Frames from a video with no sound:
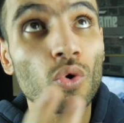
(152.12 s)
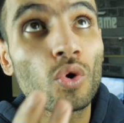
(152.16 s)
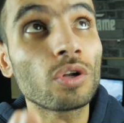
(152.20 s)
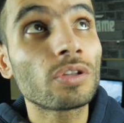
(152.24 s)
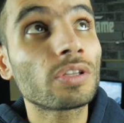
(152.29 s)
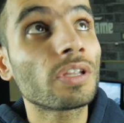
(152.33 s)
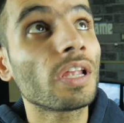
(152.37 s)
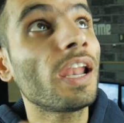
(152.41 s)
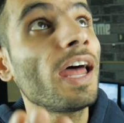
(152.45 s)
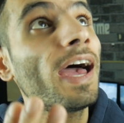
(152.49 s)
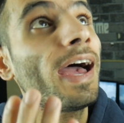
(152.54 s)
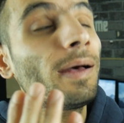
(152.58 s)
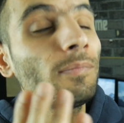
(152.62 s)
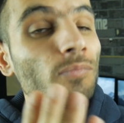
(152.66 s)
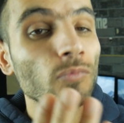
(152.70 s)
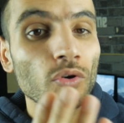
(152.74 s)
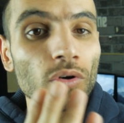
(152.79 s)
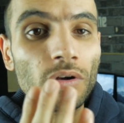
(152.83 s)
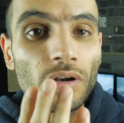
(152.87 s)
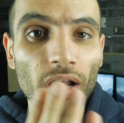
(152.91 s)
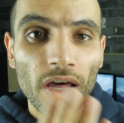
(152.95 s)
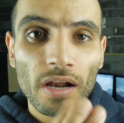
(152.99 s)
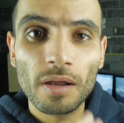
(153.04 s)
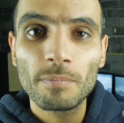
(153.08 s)
قلت الحمد
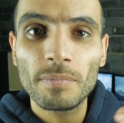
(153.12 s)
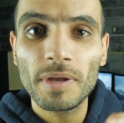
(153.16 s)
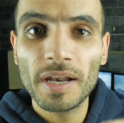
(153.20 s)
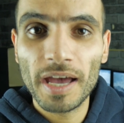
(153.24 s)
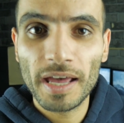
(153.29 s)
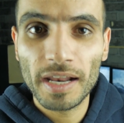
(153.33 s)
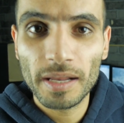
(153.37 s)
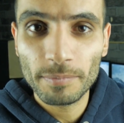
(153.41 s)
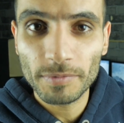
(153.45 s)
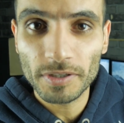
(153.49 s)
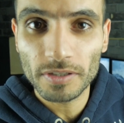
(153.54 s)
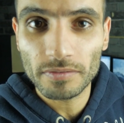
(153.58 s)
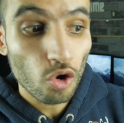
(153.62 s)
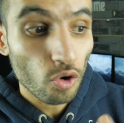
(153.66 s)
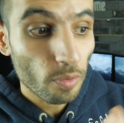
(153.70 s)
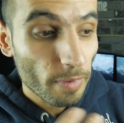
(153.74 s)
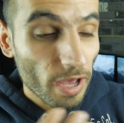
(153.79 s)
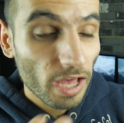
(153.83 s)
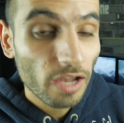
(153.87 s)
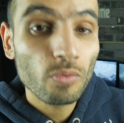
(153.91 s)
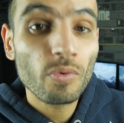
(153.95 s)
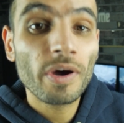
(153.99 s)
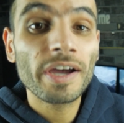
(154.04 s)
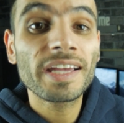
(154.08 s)
لله رب العالمين
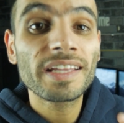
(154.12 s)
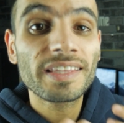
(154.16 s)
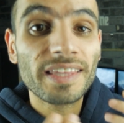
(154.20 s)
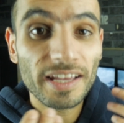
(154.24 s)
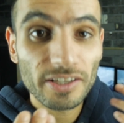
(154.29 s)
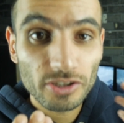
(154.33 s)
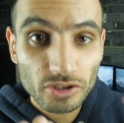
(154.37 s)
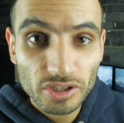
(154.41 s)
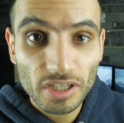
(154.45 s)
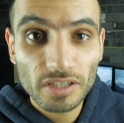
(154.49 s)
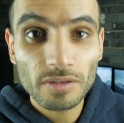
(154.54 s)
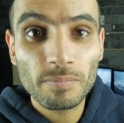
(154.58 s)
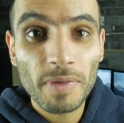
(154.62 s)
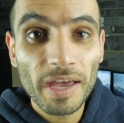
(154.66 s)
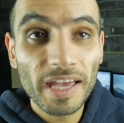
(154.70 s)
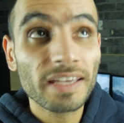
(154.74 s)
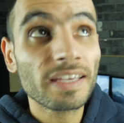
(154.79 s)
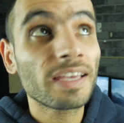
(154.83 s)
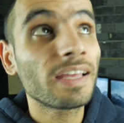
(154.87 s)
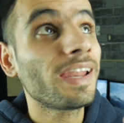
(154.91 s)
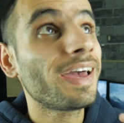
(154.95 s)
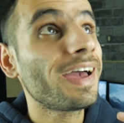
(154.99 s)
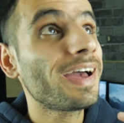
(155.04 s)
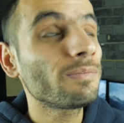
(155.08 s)
ومع الوقت عن جد
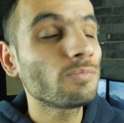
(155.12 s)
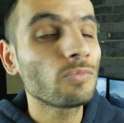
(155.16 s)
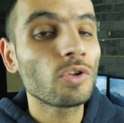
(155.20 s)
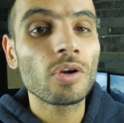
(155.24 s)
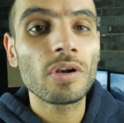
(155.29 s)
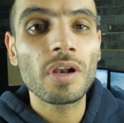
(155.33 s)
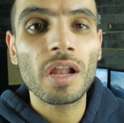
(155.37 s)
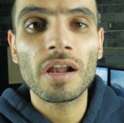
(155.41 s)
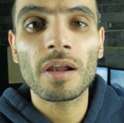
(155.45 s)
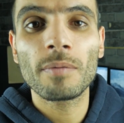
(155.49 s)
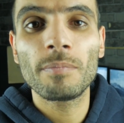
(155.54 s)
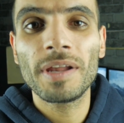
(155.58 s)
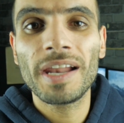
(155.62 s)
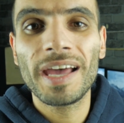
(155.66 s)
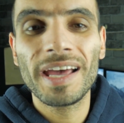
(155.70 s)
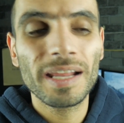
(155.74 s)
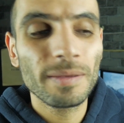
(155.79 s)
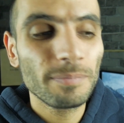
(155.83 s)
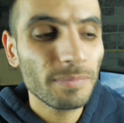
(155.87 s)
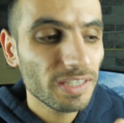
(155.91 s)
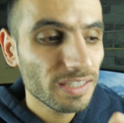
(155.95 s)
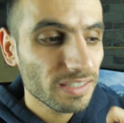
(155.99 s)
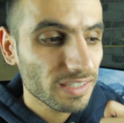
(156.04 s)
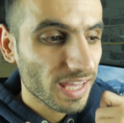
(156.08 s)
بحكي الحمد لله رب
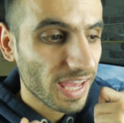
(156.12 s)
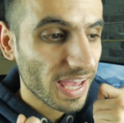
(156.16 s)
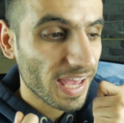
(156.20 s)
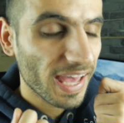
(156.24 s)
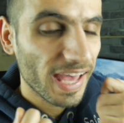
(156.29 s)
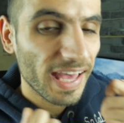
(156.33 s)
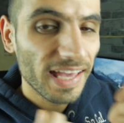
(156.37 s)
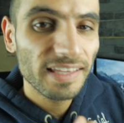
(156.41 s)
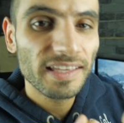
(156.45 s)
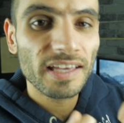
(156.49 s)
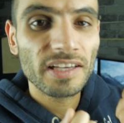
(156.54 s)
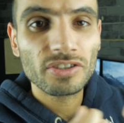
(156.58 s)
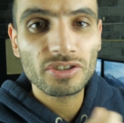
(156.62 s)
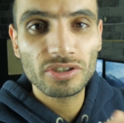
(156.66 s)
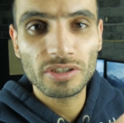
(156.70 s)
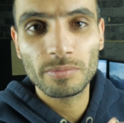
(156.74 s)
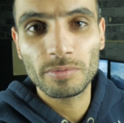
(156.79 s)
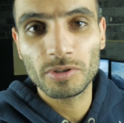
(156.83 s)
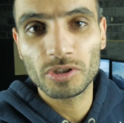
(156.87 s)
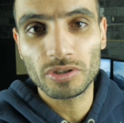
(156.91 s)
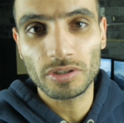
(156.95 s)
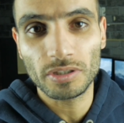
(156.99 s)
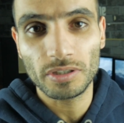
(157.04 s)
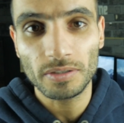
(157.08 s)
العالمين على اي شيء
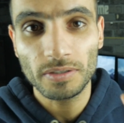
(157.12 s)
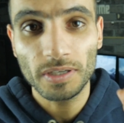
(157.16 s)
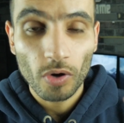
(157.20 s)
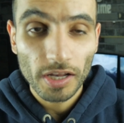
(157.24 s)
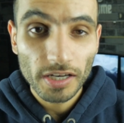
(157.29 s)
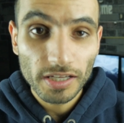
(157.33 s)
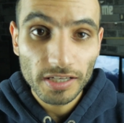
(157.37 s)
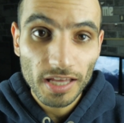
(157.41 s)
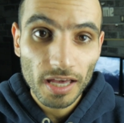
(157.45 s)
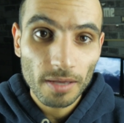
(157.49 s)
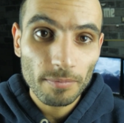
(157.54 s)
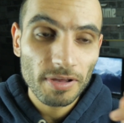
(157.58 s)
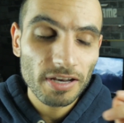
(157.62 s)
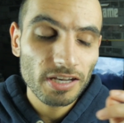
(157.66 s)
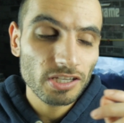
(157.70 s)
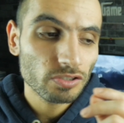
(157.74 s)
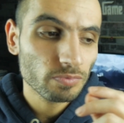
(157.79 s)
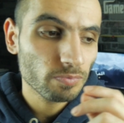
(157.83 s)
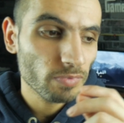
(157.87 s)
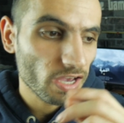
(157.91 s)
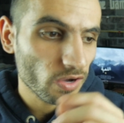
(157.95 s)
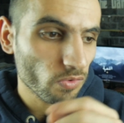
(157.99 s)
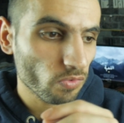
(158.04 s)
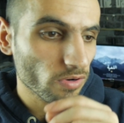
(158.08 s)
بيجيني وخليني ابلش
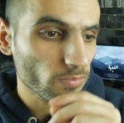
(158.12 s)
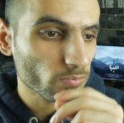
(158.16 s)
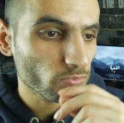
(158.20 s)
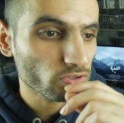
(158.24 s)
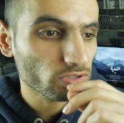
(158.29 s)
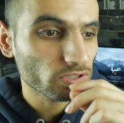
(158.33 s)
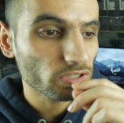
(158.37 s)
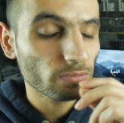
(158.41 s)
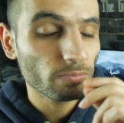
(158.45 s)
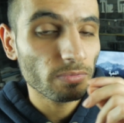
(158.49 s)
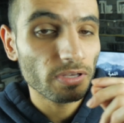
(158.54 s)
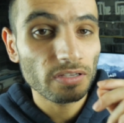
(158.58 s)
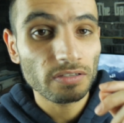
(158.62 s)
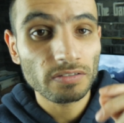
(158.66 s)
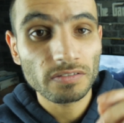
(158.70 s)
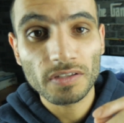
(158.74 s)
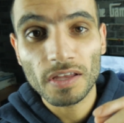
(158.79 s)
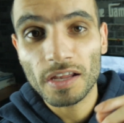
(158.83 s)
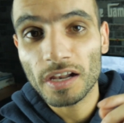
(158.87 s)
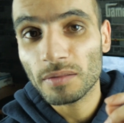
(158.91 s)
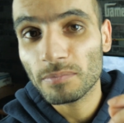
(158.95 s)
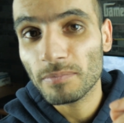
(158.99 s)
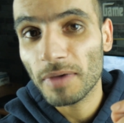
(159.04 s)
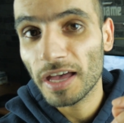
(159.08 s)
باول مصيبه
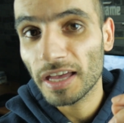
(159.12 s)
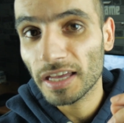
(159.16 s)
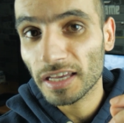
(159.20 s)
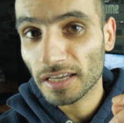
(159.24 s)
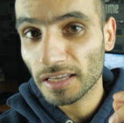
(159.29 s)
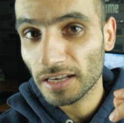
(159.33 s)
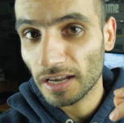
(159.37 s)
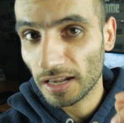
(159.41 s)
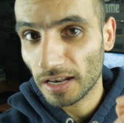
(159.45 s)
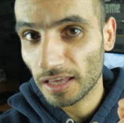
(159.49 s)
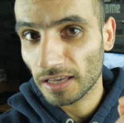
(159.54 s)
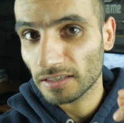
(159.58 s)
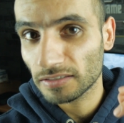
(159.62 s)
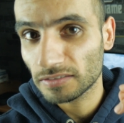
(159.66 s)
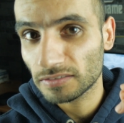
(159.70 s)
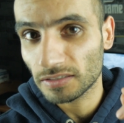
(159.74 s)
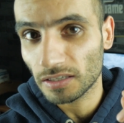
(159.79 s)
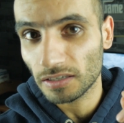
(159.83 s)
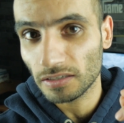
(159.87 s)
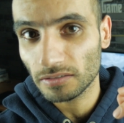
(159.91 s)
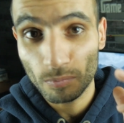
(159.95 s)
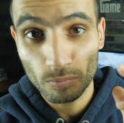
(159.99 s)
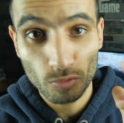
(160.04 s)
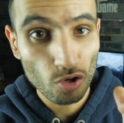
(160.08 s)
صارت معي خلال هاي
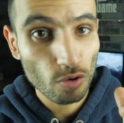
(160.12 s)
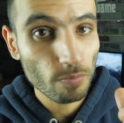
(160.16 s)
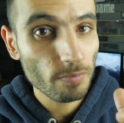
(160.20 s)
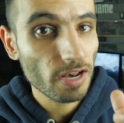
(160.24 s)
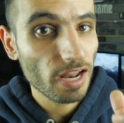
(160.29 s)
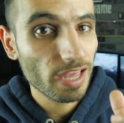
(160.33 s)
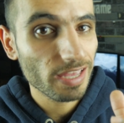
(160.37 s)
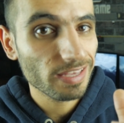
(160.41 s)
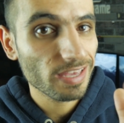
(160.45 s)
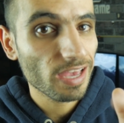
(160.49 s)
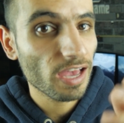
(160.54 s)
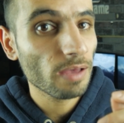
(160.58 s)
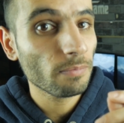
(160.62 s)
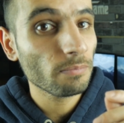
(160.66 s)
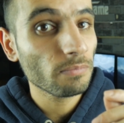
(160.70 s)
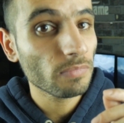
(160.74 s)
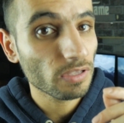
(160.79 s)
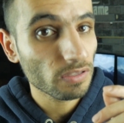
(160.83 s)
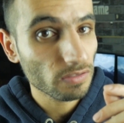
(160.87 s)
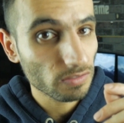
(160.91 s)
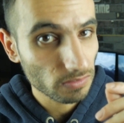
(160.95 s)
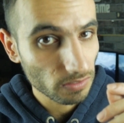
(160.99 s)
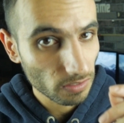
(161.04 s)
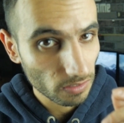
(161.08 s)
السنه بيوم من الايام
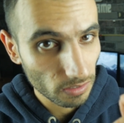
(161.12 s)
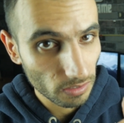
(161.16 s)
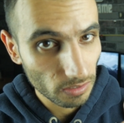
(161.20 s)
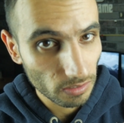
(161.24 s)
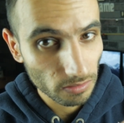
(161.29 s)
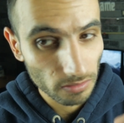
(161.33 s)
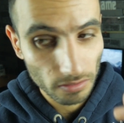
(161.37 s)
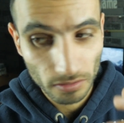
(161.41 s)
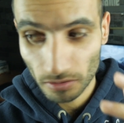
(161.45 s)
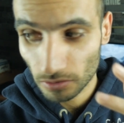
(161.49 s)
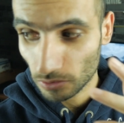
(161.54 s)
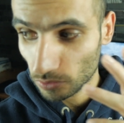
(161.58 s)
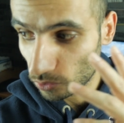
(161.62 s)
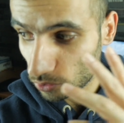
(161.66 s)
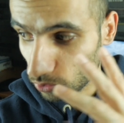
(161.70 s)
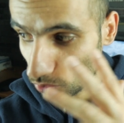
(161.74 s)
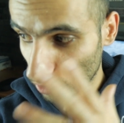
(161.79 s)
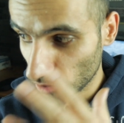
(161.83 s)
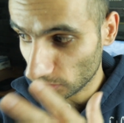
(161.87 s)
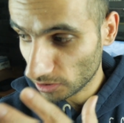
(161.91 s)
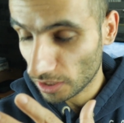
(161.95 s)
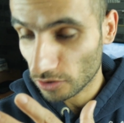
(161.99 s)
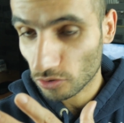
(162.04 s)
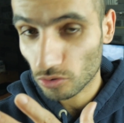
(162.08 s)
صحيت
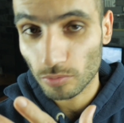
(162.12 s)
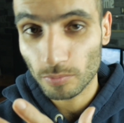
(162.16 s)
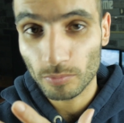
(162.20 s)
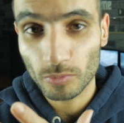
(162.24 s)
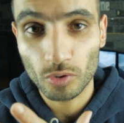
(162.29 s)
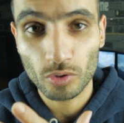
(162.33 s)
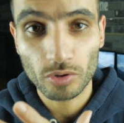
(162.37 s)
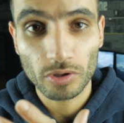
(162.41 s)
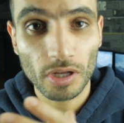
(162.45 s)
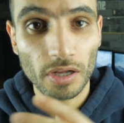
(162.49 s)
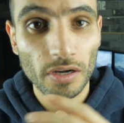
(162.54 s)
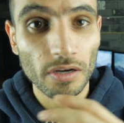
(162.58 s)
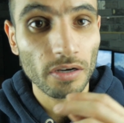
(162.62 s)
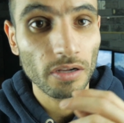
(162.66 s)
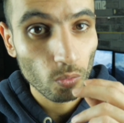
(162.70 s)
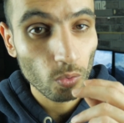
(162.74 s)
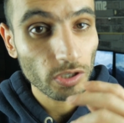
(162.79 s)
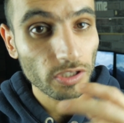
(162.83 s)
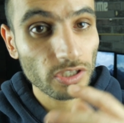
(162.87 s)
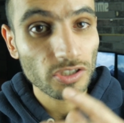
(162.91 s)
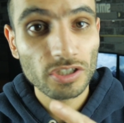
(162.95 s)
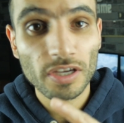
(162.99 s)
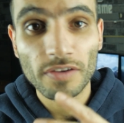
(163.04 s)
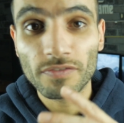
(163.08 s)
ورحت على الكمبيوتر
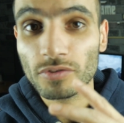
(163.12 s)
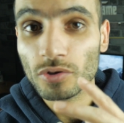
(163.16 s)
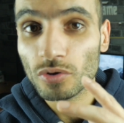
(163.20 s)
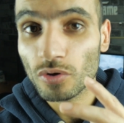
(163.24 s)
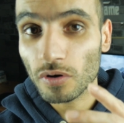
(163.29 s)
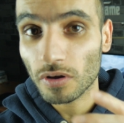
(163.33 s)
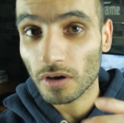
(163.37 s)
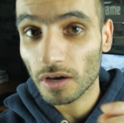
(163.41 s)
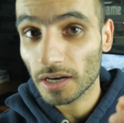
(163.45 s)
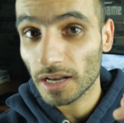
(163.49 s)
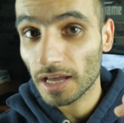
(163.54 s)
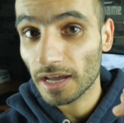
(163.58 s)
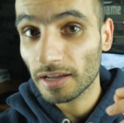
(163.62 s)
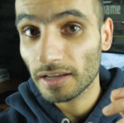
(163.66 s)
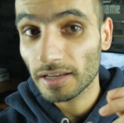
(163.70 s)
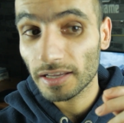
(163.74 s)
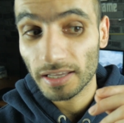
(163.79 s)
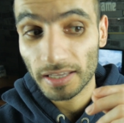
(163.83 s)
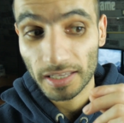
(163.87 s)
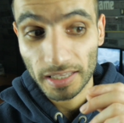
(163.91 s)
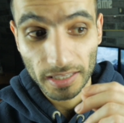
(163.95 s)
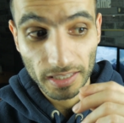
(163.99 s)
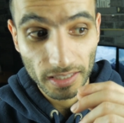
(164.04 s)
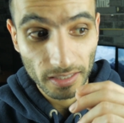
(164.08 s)
واكتشفت انه القناه
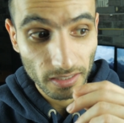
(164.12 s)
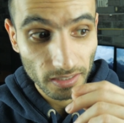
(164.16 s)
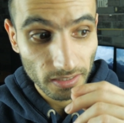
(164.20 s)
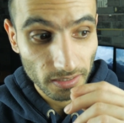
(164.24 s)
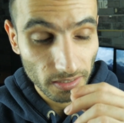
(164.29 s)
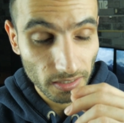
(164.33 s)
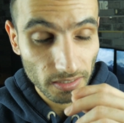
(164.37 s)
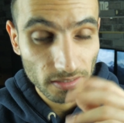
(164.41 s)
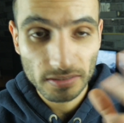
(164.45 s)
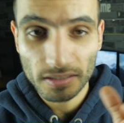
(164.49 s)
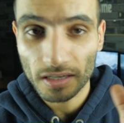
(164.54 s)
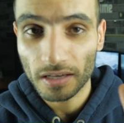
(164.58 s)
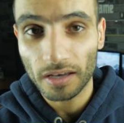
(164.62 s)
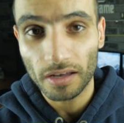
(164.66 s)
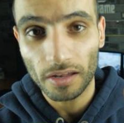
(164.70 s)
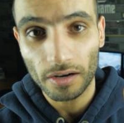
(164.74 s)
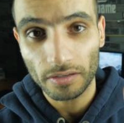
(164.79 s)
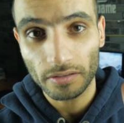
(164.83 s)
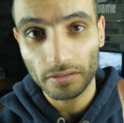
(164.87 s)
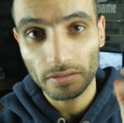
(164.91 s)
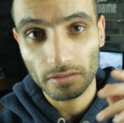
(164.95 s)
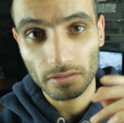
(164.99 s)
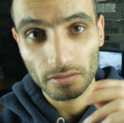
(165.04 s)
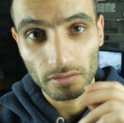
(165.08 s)

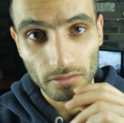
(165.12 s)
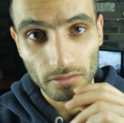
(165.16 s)
اتسكرت